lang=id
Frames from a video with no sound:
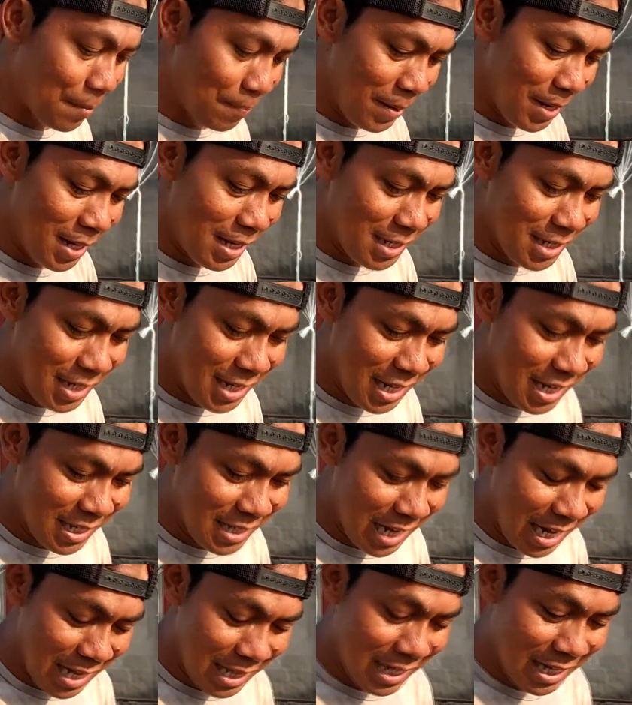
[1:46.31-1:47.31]
tetapi di
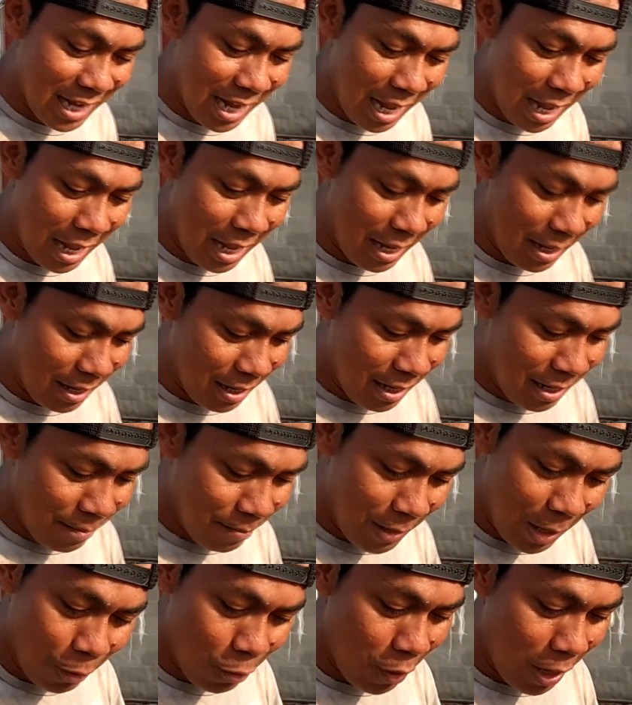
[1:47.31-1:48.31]
sini saya tidak
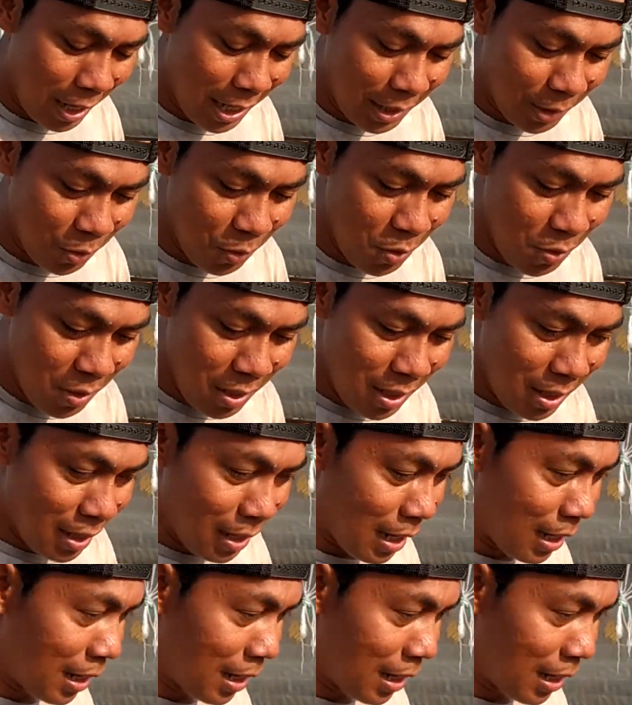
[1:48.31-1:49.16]
lakukan itu